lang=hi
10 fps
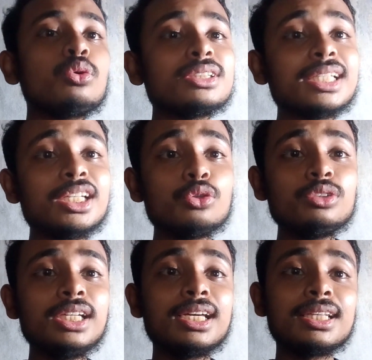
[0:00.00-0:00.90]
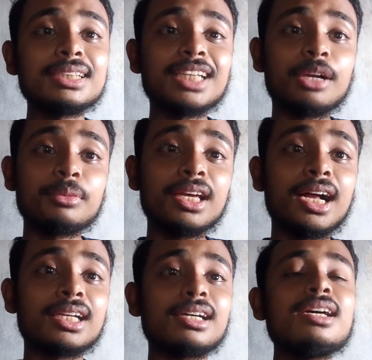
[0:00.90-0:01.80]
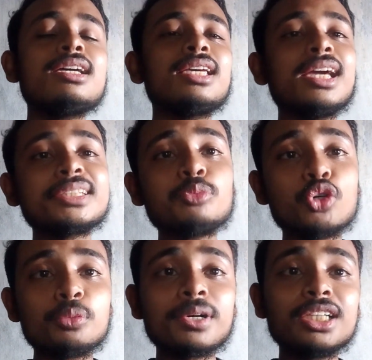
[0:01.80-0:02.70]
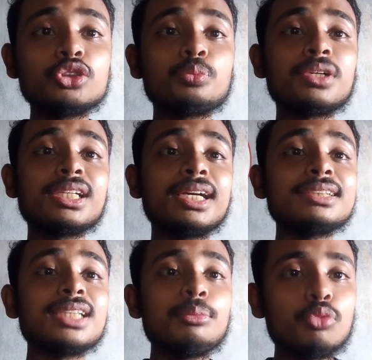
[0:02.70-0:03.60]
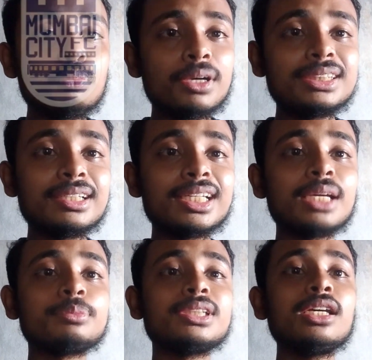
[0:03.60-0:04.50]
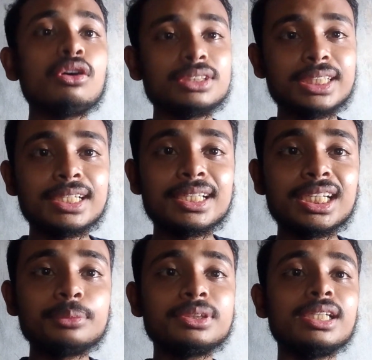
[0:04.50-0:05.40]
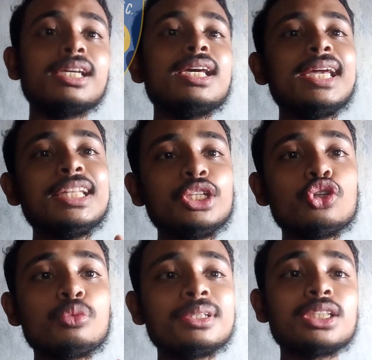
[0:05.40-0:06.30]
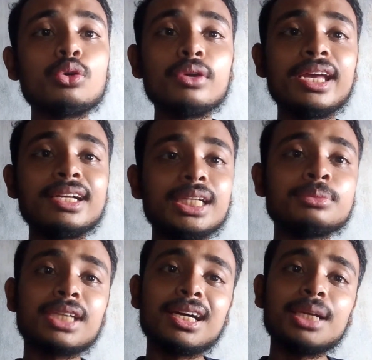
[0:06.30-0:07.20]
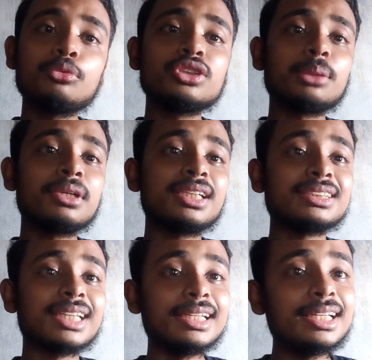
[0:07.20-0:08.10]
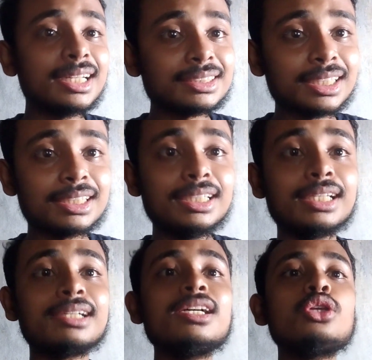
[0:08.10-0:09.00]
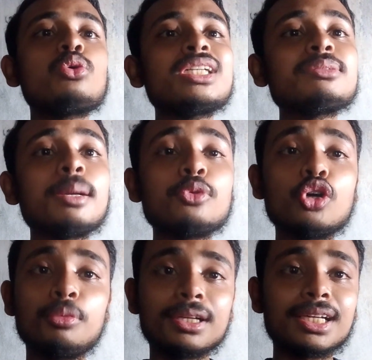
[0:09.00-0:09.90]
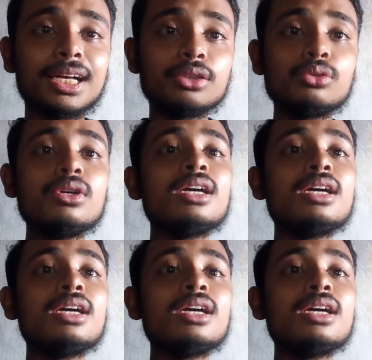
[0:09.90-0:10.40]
तो ऐसे न्यूज निकल के सामने आ रहा है कि गैस मोहन बगान सुपर जाइंस मुंबई सिटी एफसी और चेन्नई एफसी इन तीनों में से कोई एक टीम साहल अब्दुल समद का साइनिंग कर सकती है तो ऐसे मैं आप लोगों को बता दूँ